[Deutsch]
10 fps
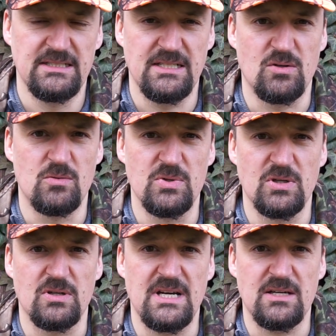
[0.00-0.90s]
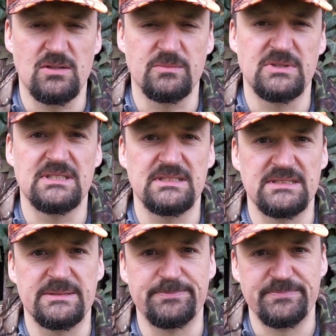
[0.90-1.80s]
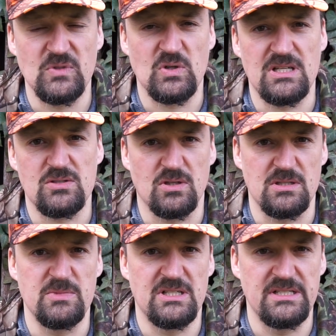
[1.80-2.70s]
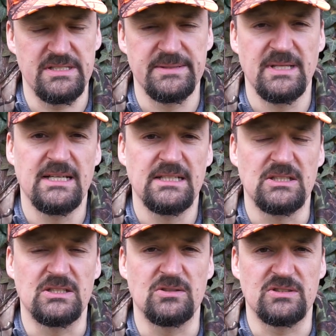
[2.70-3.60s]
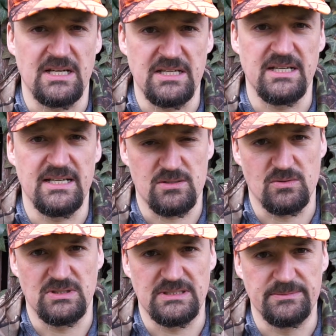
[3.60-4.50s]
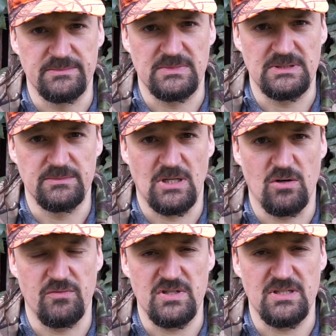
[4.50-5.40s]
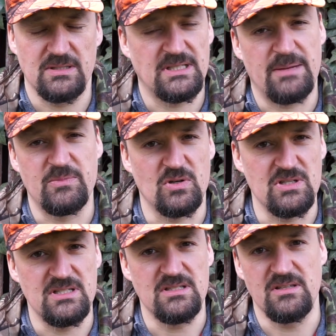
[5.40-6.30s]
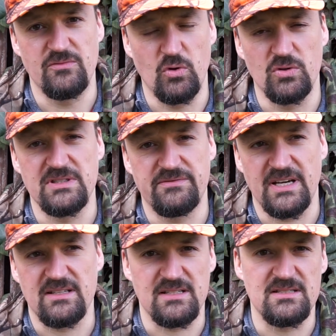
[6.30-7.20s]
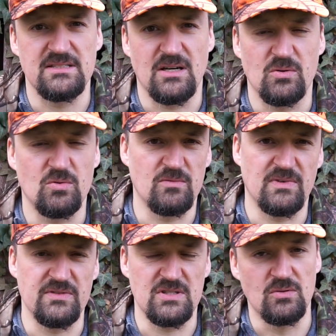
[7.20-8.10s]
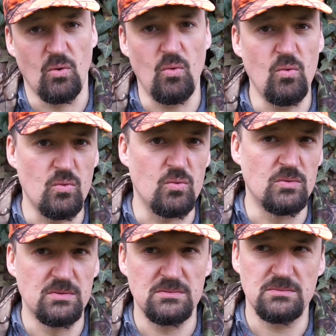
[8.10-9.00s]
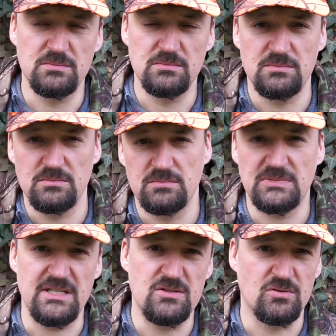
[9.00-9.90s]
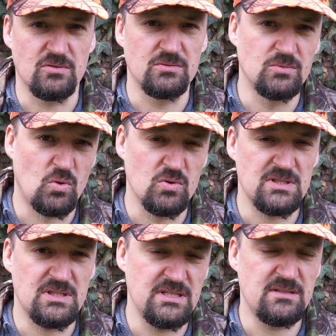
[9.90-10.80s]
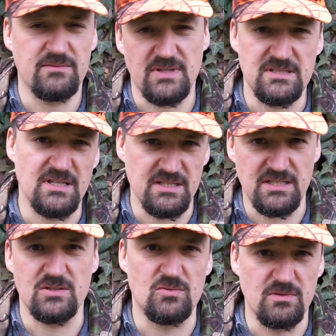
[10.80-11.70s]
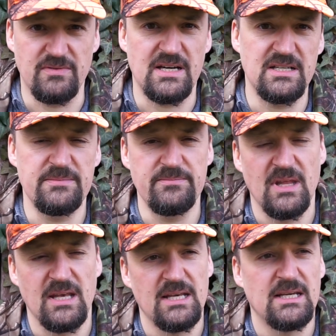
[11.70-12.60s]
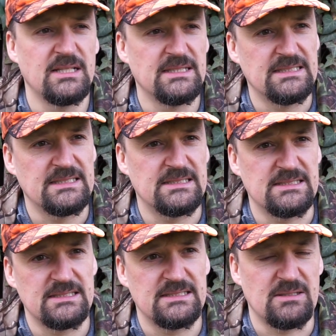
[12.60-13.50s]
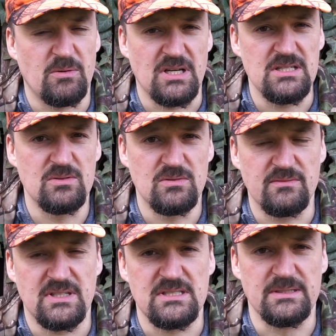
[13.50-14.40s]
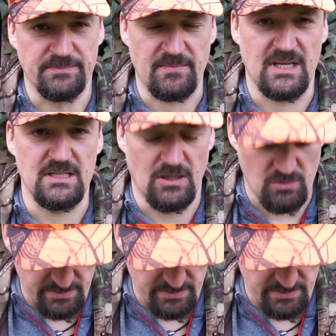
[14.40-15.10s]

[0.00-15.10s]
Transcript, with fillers: der Kumpel noch nachkommt ähm, oder das Rottenmitglied äh, und dann geht er erst runter. Ne? Auch wichtig. Dann habt ihr auch nicht diesen Gewöhnungseffekt, dass die Sauen irgendwann wissen, oh, da ist so rotes Licht, was sie ja nicht als rot wahrnehmen, äh, aber da ist irgendwas, ich hau